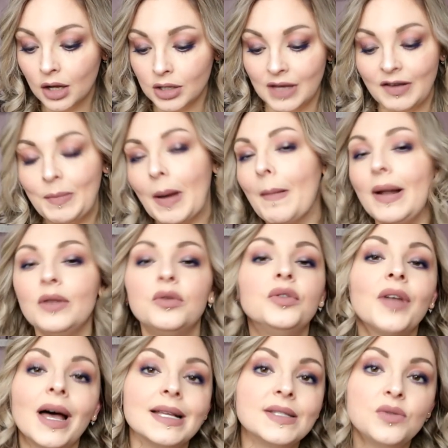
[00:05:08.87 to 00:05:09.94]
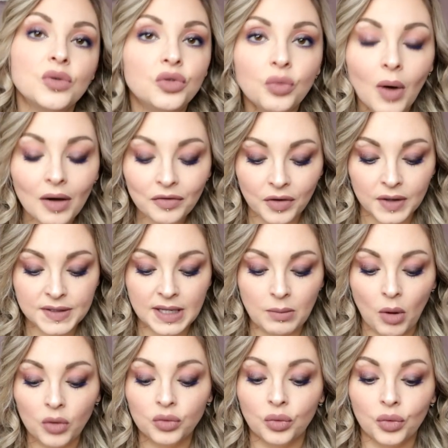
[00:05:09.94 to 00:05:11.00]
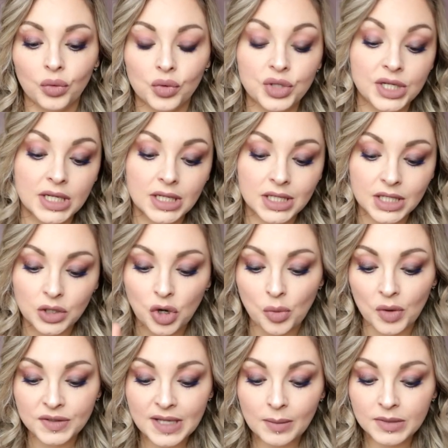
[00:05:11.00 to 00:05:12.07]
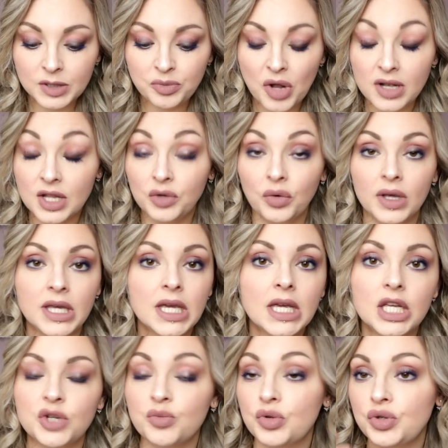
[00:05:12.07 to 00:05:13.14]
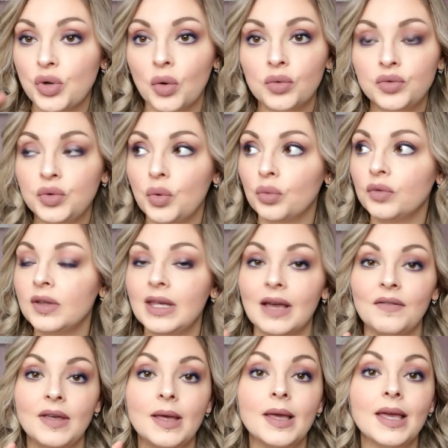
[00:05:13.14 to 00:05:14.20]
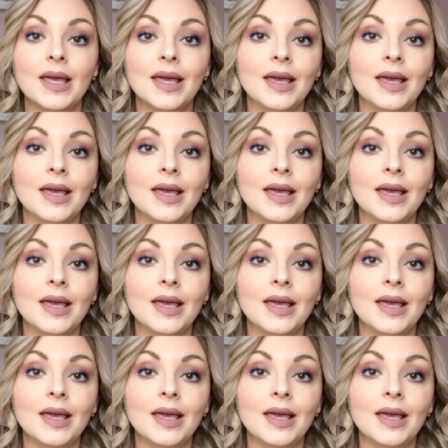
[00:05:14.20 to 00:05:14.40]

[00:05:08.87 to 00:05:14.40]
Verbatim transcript: Il y avait pas mal de traces de doigts, forcément, donc j'ai commencé un petit peu à le nettoyer. Et je me suis rendu compte qu'il y avait